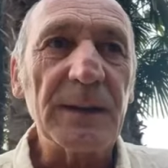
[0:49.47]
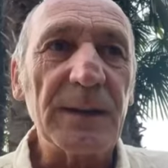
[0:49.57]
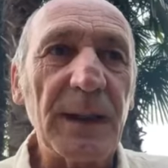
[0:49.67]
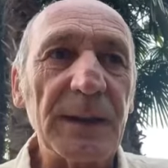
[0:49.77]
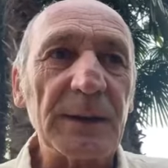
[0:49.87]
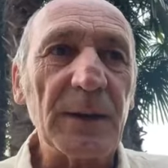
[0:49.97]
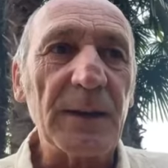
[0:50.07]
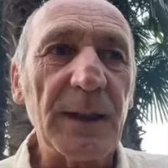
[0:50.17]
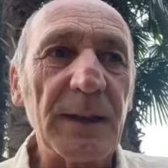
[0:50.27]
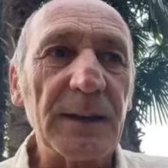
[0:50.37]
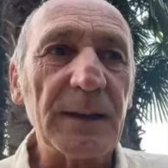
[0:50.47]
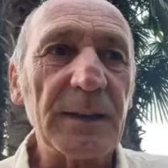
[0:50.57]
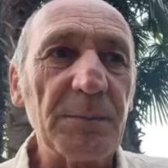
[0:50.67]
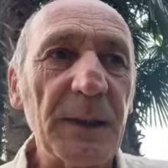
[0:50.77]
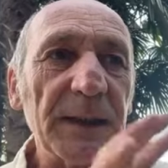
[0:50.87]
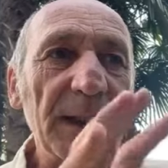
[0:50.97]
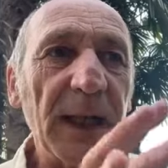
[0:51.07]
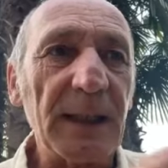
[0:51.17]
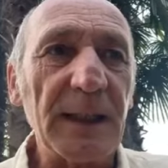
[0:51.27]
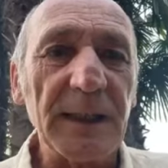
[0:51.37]
della zona
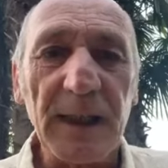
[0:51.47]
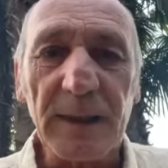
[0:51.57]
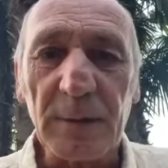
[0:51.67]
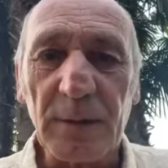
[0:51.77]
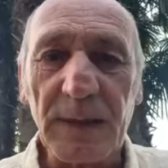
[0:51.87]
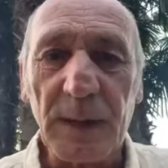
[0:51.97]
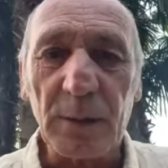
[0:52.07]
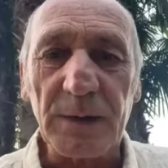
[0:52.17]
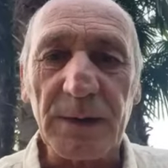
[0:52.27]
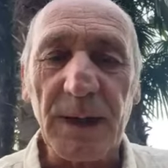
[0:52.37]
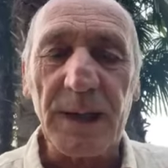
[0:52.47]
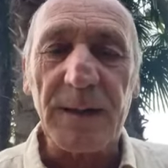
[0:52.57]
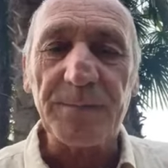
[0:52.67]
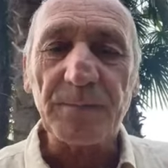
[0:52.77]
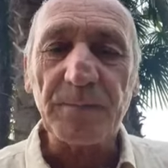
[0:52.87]
mediana della curva gaussiana,